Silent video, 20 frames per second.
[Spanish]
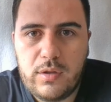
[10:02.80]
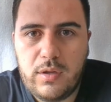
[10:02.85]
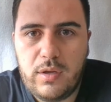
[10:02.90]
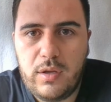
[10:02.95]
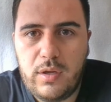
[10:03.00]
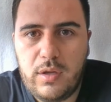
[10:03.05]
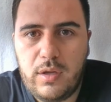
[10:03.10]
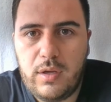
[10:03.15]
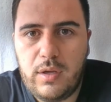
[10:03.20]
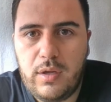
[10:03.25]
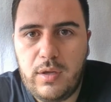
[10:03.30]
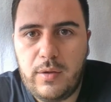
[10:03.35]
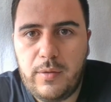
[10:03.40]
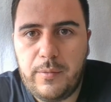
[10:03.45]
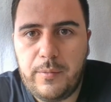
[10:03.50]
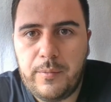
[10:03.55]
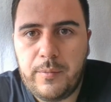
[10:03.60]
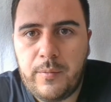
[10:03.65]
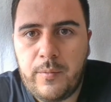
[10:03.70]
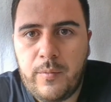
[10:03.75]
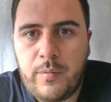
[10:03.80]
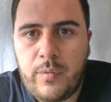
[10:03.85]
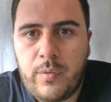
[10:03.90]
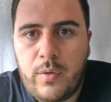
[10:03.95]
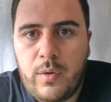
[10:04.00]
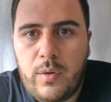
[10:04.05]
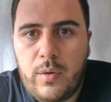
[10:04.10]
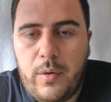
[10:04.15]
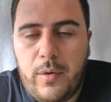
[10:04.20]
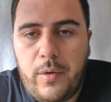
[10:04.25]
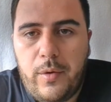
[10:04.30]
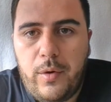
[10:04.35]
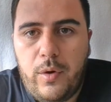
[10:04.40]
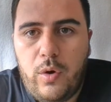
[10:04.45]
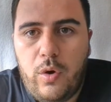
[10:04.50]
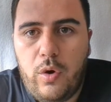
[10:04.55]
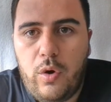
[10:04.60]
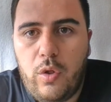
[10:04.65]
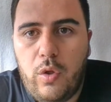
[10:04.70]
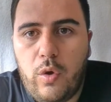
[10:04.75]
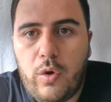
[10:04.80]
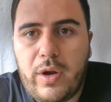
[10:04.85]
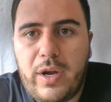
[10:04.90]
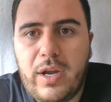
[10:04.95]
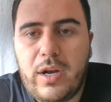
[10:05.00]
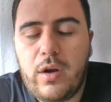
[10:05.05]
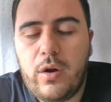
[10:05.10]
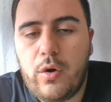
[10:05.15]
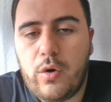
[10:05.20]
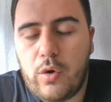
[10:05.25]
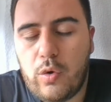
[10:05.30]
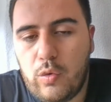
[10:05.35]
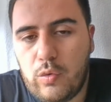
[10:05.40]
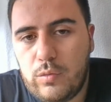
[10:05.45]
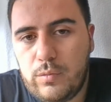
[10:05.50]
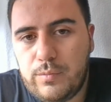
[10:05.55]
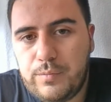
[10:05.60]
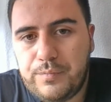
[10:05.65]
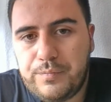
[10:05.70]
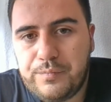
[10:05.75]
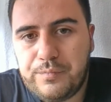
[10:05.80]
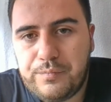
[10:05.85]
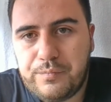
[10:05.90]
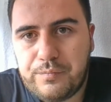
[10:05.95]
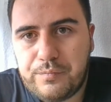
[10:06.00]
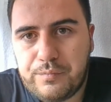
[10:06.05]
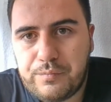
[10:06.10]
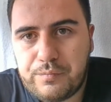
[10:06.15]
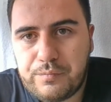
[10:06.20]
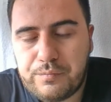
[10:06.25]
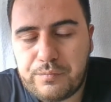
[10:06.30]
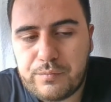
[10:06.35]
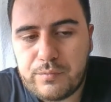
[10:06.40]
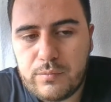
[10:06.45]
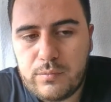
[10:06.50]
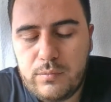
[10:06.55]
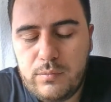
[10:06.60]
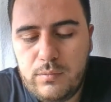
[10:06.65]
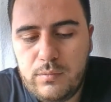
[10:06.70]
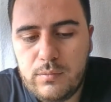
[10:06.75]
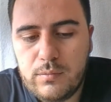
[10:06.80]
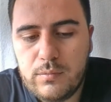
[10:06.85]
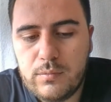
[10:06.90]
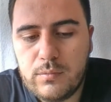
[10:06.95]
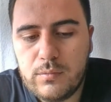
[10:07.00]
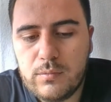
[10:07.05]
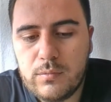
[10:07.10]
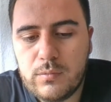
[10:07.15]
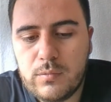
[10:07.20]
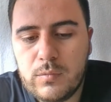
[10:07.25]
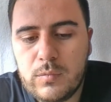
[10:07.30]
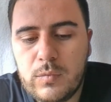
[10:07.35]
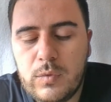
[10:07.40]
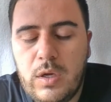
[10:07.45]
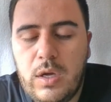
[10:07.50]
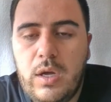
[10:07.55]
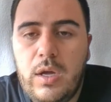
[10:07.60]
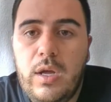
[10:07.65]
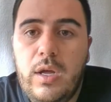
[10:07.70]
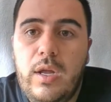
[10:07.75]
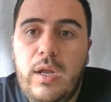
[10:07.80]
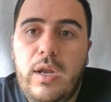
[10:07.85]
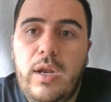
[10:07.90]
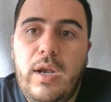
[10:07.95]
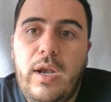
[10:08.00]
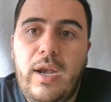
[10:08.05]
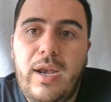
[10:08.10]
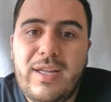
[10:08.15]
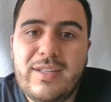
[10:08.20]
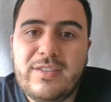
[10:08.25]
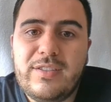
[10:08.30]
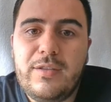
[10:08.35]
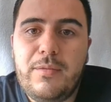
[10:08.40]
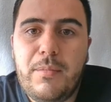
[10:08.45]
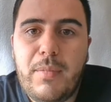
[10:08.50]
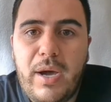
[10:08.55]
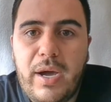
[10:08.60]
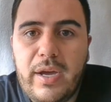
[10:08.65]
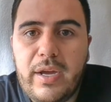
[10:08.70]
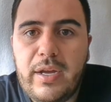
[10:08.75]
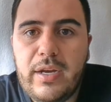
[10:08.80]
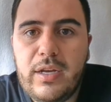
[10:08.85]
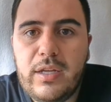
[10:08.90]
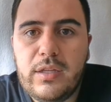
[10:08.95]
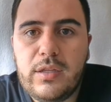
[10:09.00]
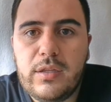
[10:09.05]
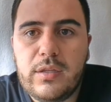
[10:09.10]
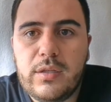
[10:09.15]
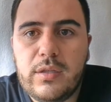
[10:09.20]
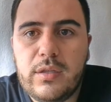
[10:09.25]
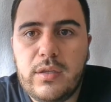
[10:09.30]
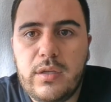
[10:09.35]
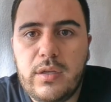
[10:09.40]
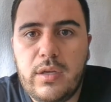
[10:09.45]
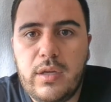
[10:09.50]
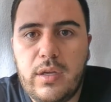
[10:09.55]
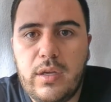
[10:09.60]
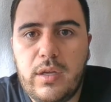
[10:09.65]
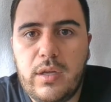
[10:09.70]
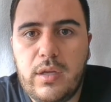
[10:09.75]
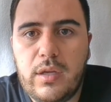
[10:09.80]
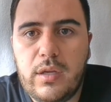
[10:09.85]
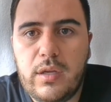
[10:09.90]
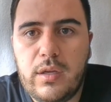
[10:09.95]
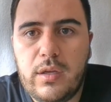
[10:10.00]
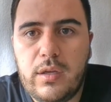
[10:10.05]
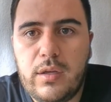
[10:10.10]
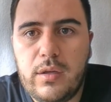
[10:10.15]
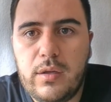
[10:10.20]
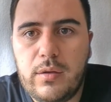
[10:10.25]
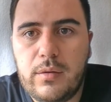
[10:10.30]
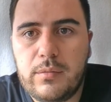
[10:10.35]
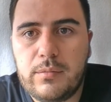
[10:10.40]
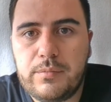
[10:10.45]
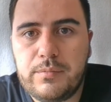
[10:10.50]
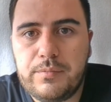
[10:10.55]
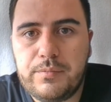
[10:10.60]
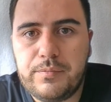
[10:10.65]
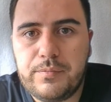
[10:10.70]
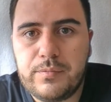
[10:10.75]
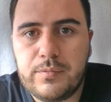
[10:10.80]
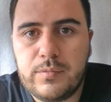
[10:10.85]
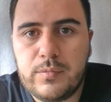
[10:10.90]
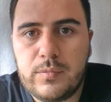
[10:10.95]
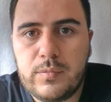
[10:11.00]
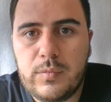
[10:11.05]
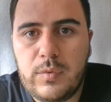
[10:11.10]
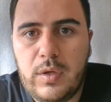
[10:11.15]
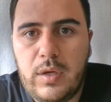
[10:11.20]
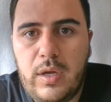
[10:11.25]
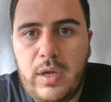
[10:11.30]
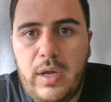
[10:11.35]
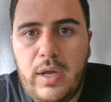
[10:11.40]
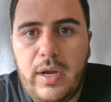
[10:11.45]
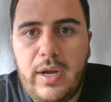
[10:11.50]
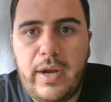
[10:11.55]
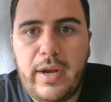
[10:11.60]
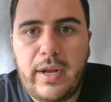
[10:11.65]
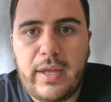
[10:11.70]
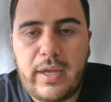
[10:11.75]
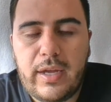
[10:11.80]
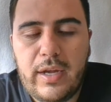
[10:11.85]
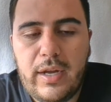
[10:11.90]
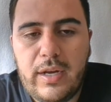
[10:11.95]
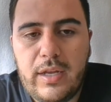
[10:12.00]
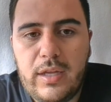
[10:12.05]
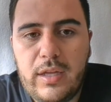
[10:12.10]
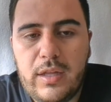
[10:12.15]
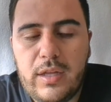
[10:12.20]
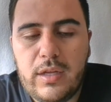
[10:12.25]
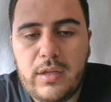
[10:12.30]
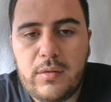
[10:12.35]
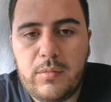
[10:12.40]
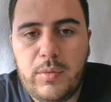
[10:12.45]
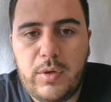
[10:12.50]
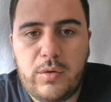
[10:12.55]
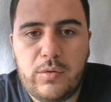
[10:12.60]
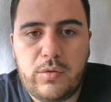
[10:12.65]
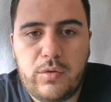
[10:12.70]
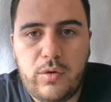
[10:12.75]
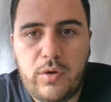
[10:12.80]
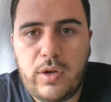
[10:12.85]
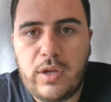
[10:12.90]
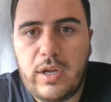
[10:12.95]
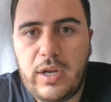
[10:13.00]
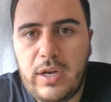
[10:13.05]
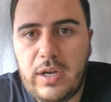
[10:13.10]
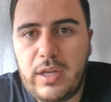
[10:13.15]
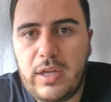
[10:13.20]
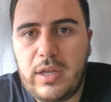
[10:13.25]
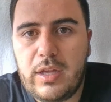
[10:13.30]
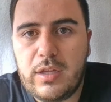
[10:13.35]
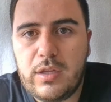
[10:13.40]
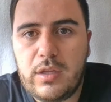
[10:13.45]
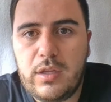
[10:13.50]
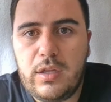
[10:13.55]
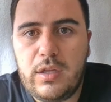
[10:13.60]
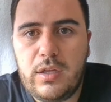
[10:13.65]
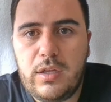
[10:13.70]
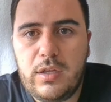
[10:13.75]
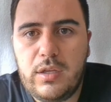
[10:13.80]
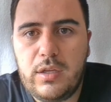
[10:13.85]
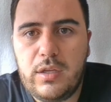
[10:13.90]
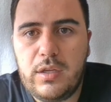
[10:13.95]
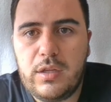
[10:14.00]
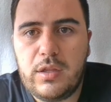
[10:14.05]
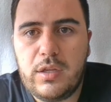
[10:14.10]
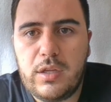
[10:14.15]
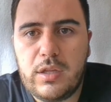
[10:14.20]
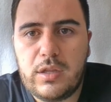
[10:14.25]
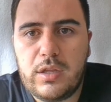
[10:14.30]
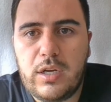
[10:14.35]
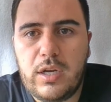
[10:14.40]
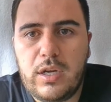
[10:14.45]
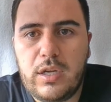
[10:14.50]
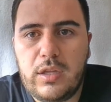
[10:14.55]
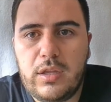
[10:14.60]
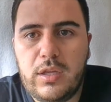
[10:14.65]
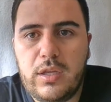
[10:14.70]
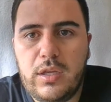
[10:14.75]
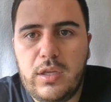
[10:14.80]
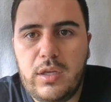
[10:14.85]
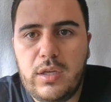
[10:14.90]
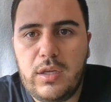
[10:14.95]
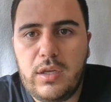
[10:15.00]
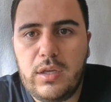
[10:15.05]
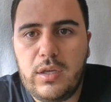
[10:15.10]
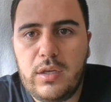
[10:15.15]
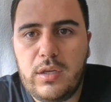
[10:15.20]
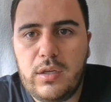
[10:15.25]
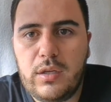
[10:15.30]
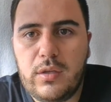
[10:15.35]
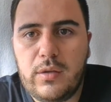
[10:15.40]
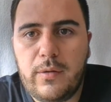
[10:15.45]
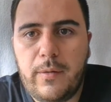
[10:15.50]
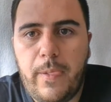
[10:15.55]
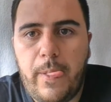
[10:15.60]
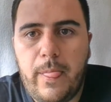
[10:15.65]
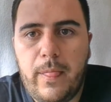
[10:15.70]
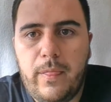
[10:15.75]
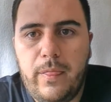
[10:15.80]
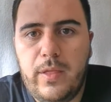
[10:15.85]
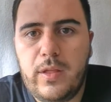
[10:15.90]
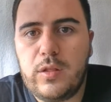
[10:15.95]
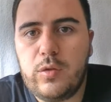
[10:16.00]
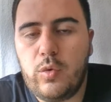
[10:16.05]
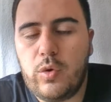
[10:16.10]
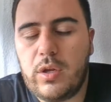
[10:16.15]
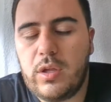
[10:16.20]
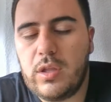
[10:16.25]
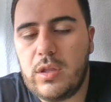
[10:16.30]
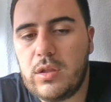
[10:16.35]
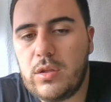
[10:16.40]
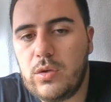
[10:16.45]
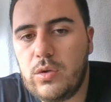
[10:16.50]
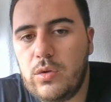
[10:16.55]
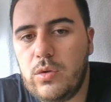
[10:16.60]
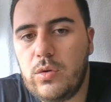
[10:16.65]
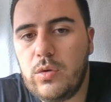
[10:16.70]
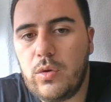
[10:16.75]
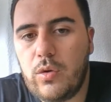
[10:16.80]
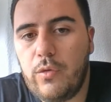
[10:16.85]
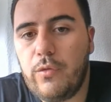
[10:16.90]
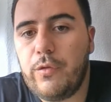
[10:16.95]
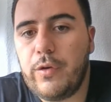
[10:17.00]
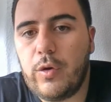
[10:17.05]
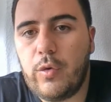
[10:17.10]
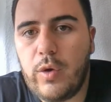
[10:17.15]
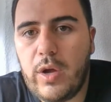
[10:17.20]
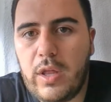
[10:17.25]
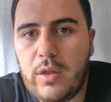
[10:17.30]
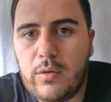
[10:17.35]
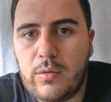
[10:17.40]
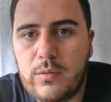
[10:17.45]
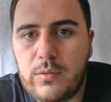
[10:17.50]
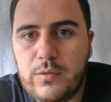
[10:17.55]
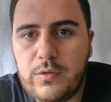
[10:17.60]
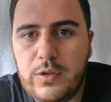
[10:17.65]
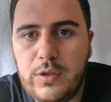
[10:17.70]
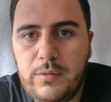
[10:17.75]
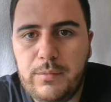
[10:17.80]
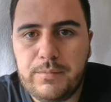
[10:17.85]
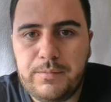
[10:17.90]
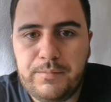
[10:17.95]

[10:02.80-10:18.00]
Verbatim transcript: eh, o Docker Run, mm, las imágenes eh, requeridas, bueno, son requeridas y, se extraen de, de, su registro configurado, ¿sí?